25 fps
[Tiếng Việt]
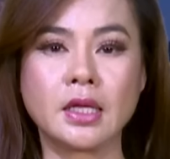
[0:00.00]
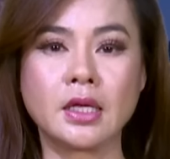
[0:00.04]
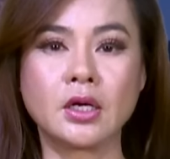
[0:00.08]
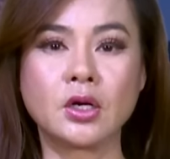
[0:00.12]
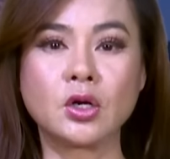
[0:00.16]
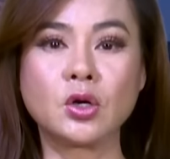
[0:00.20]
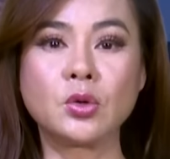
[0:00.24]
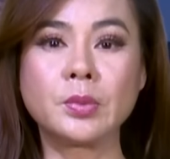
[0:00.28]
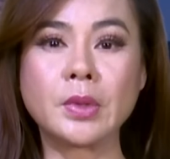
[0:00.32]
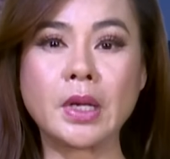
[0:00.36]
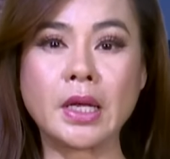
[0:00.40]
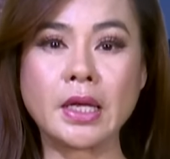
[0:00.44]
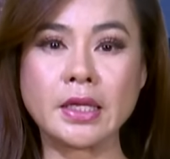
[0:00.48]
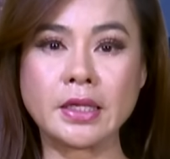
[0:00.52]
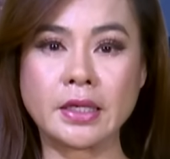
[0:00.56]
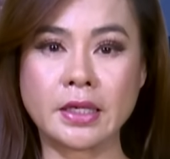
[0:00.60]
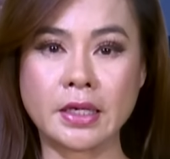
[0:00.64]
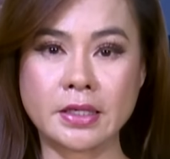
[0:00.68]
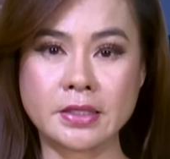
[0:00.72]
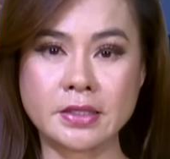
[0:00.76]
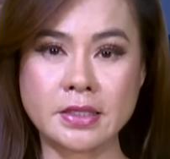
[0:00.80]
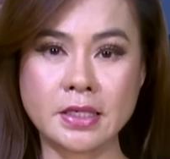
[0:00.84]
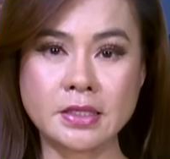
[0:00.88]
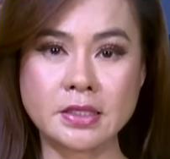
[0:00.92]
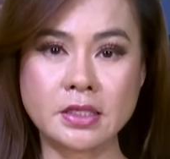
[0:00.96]
Hôm nay,
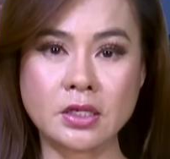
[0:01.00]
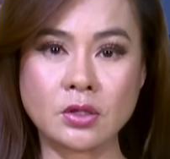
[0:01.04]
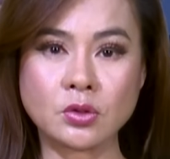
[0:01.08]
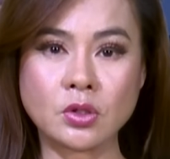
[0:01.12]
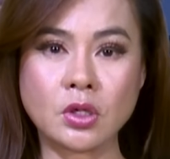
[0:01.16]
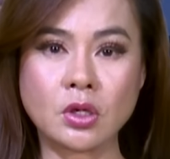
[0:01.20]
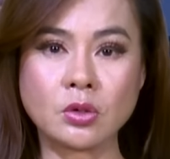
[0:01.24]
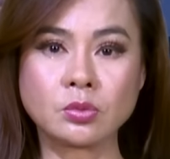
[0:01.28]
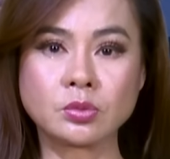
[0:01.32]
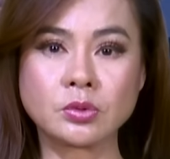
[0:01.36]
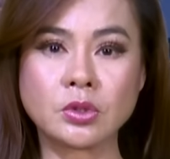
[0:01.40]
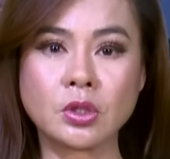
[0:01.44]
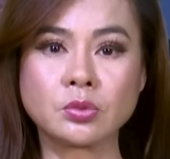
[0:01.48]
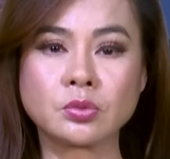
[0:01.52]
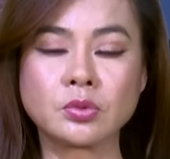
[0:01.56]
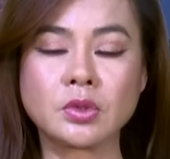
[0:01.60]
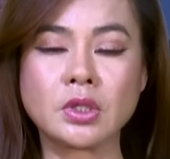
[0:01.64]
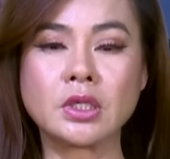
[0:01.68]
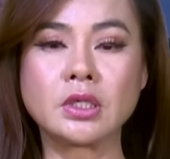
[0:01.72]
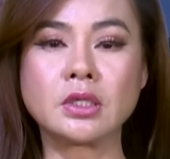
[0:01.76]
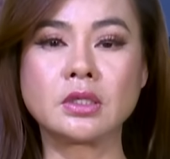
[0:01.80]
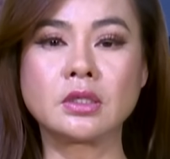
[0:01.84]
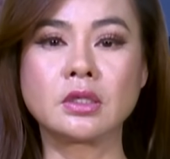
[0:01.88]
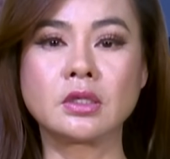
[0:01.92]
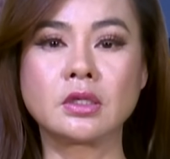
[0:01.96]
Cảnh sát Giao thông thông
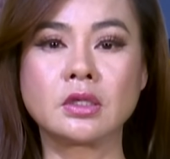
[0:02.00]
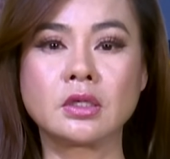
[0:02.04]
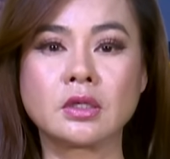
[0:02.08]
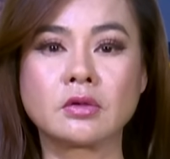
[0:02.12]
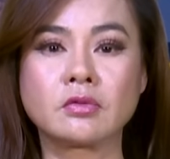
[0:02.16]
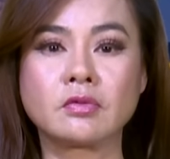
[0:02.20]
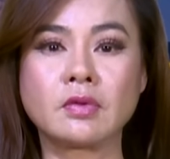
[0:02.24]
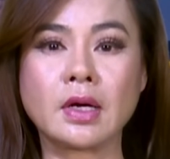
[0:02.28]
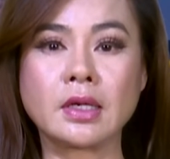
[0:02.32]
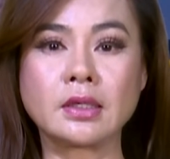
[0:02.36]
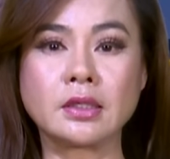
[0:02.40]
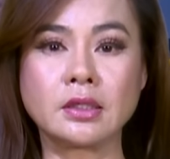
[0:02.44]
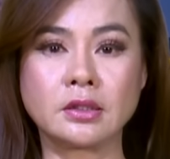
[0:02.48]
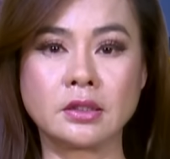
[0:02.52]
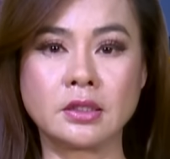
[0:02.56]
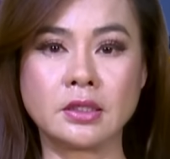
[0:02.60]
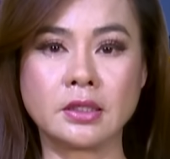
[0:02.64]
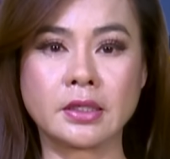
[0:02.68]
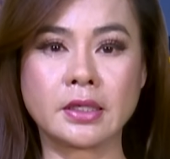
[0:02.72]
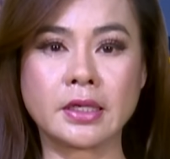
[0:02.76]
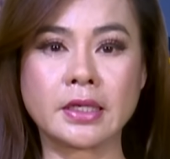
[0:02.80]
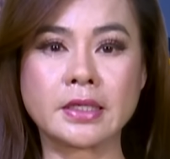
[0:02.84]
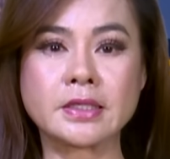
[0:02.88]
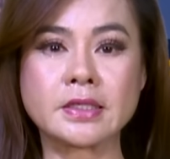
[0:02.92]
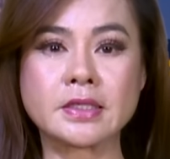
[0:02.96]
tin và lực
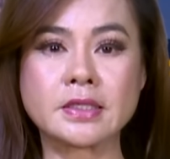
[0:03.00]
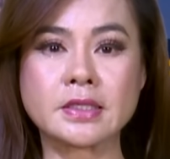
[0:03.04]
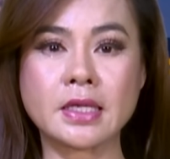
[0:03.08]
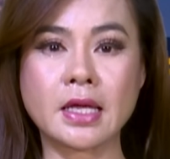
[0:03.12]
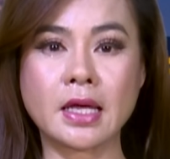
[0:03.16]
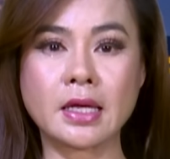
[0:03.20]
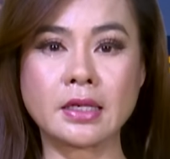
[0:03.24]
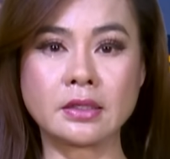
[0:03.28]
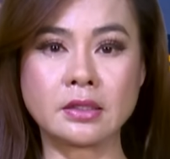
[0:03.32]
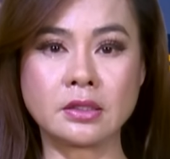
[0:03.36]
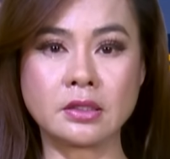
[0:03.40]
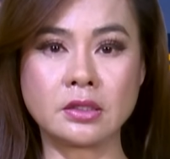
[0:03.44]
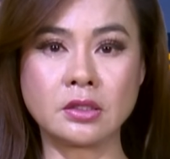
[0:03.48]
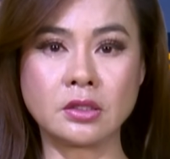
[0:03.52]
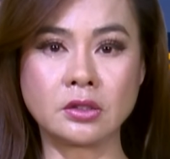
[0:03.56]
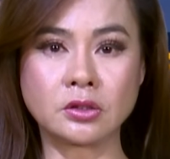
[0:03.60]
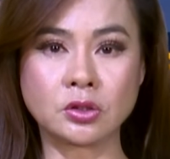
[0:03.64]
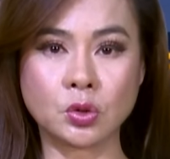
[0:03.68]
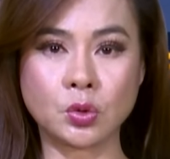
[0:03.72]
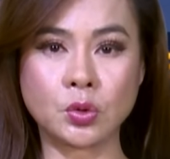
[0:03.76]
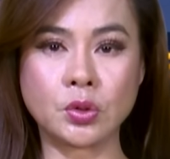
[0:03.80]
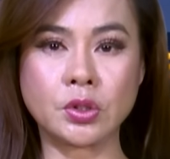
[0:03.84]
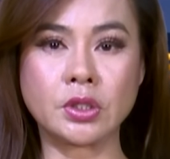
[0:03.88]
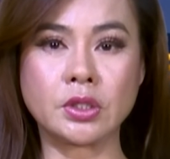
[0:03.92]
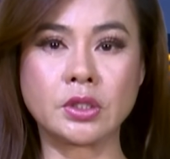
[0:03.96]
lượng Cảnh sát Đường
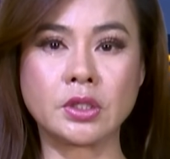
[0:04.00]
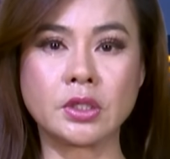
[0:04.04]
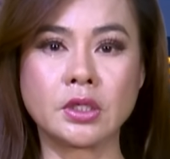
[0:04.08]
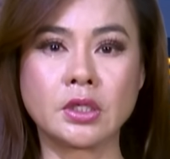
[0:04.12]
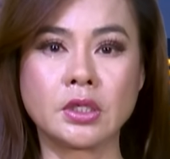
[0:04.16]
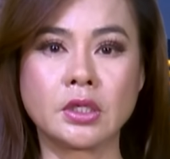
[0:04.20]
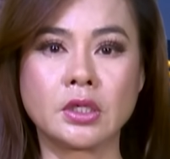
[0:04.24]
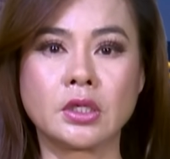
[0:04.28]
Thủy